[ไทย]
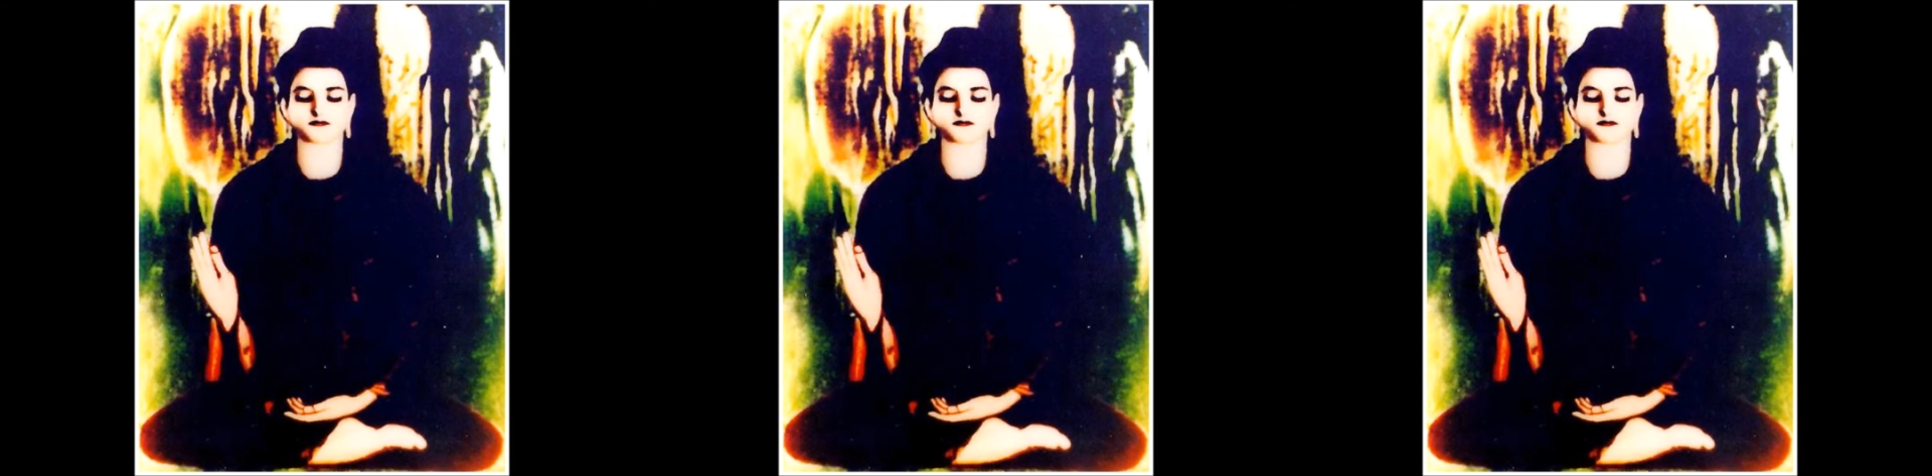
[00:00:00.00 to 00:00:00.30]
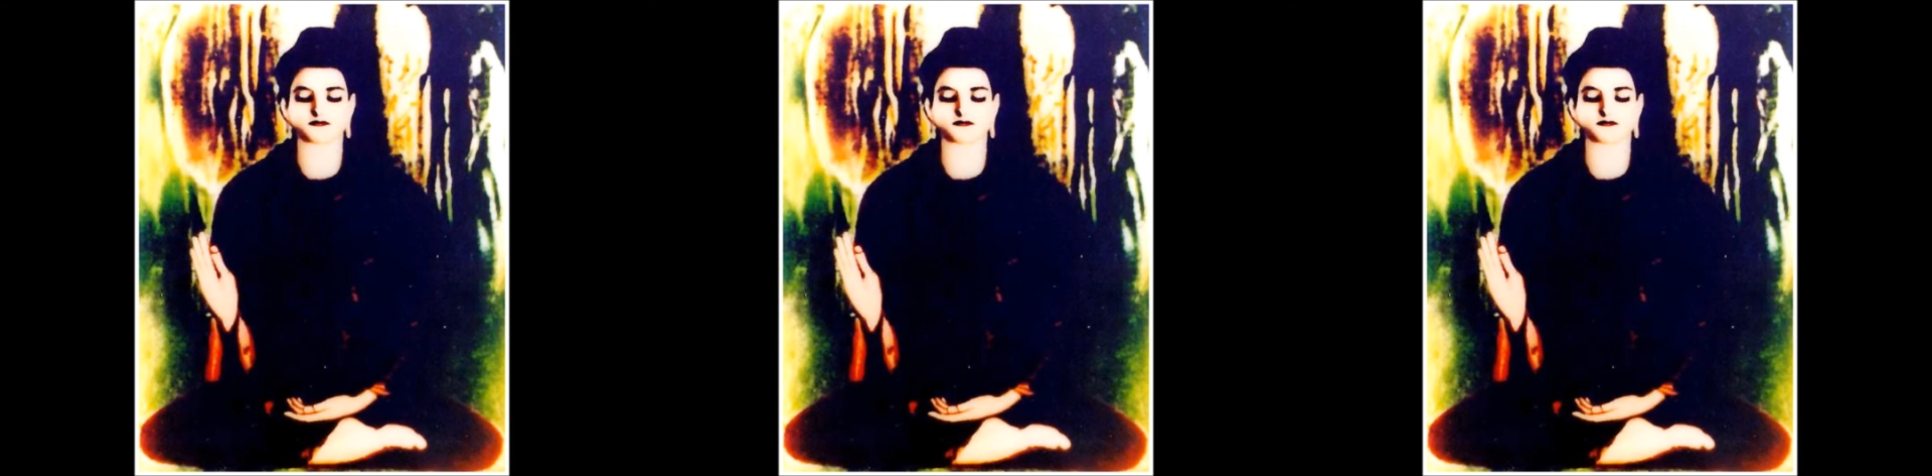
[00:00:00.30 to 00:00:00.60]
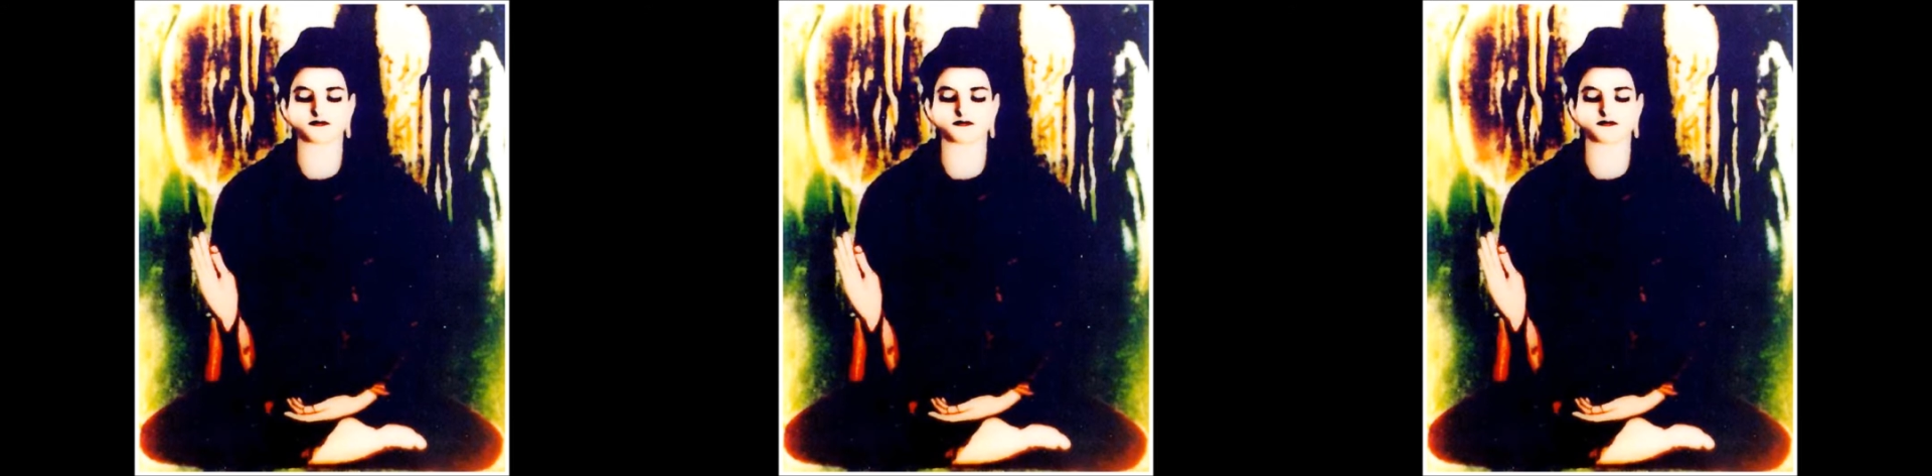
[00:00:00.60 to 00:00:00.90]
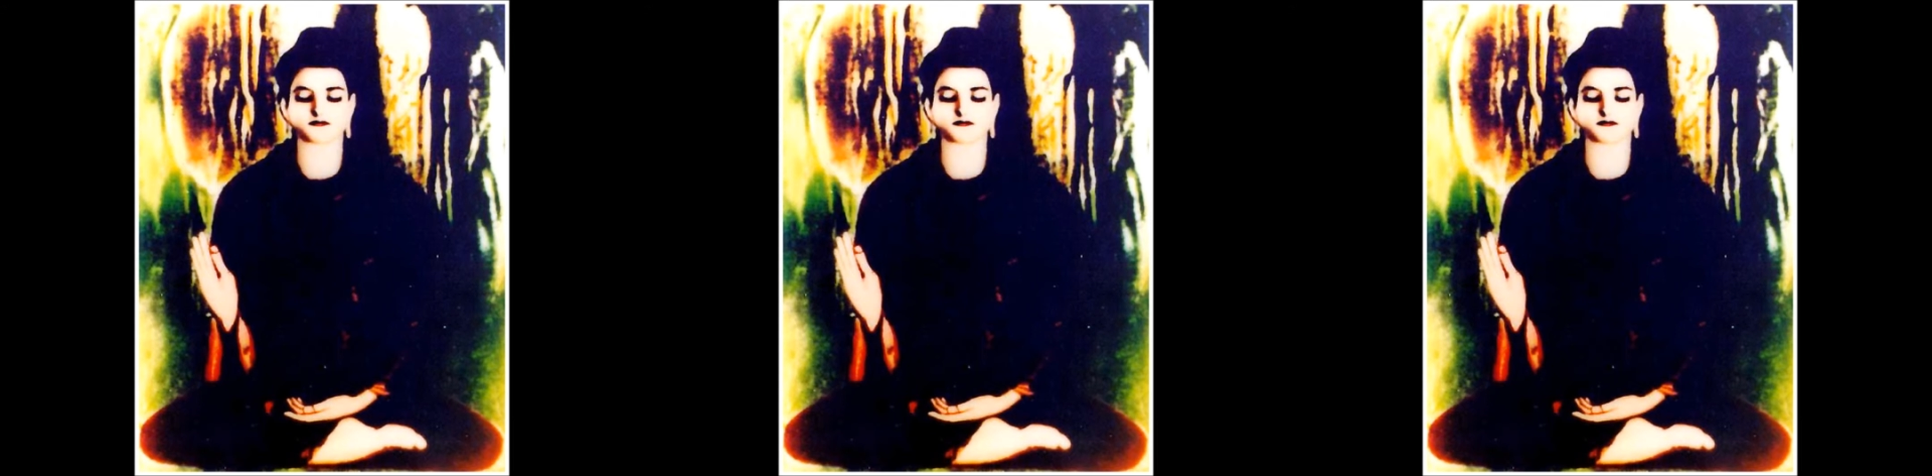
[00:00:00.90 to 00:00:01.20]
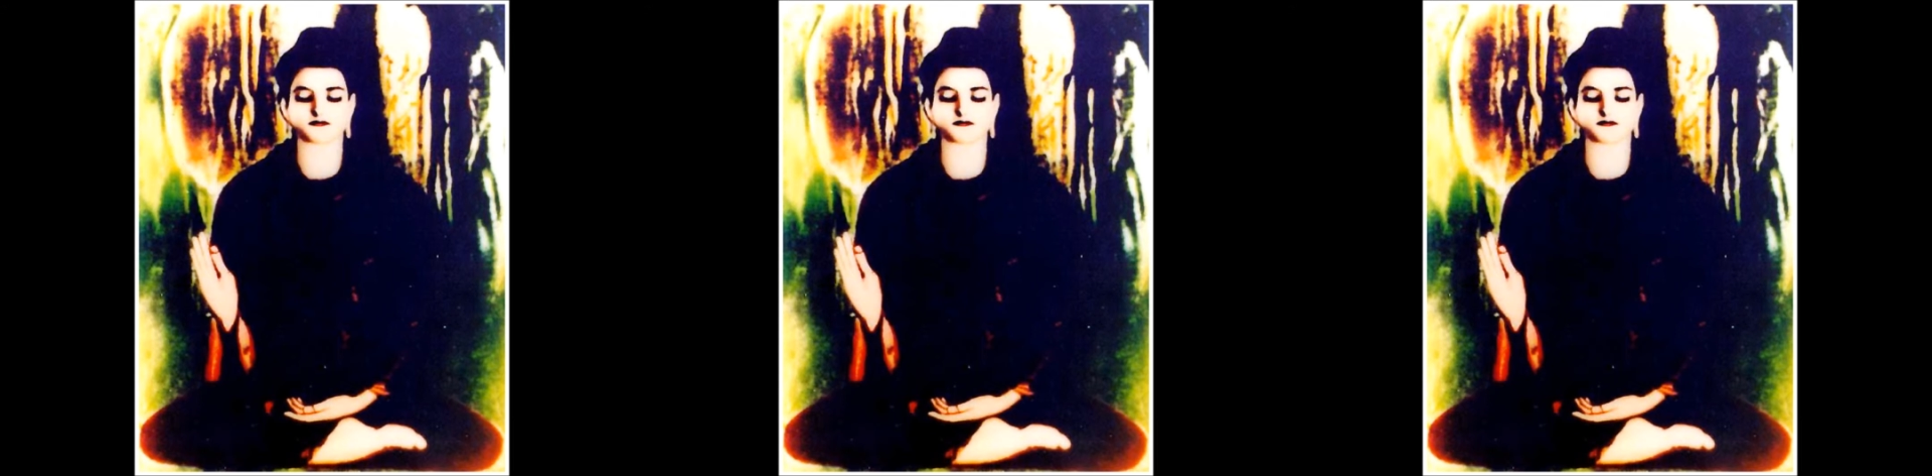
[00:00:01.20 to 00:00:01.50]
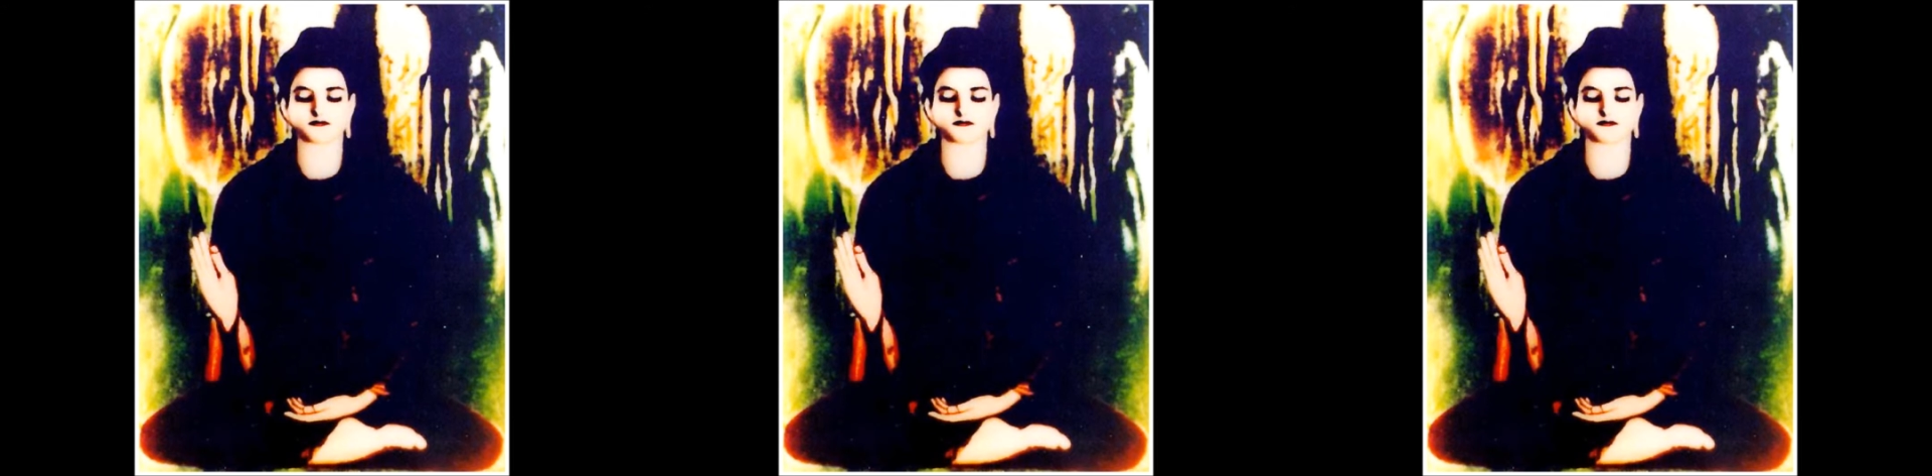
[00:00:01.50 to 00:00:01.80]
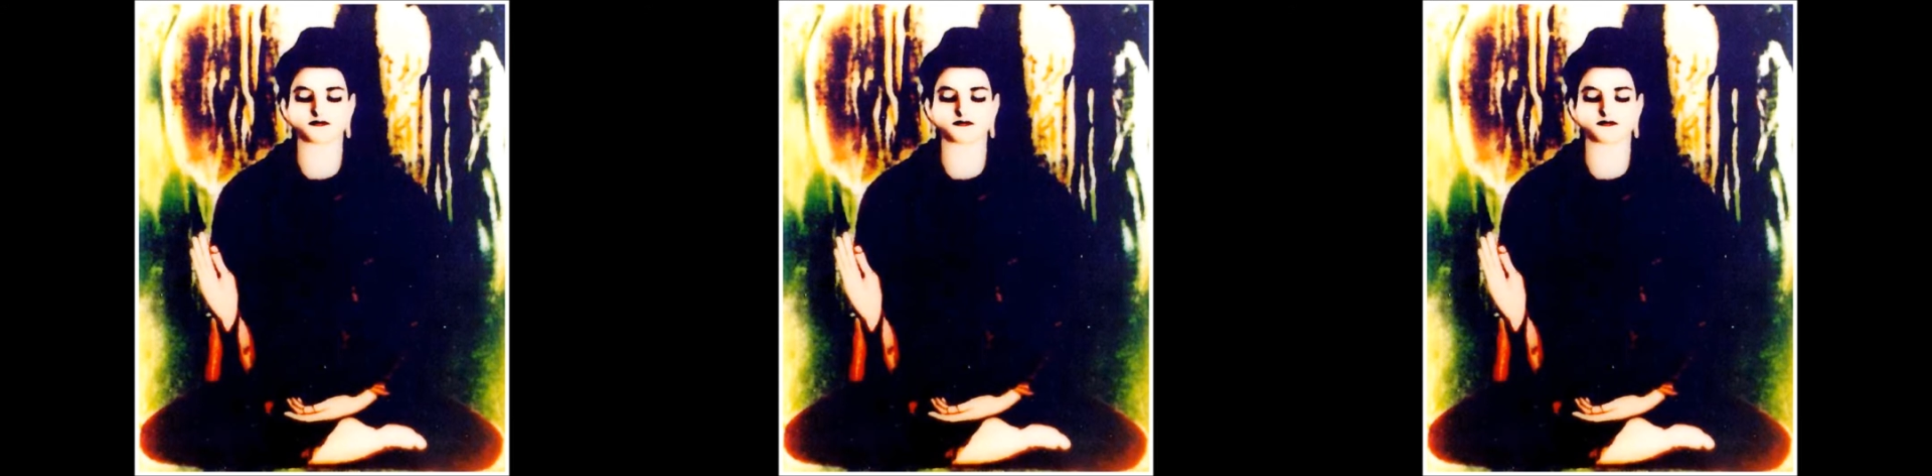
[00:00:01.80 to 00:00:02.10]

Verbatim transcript: รอให้กรรมที่บุคคลนั้น ๆ ก่อขึ้น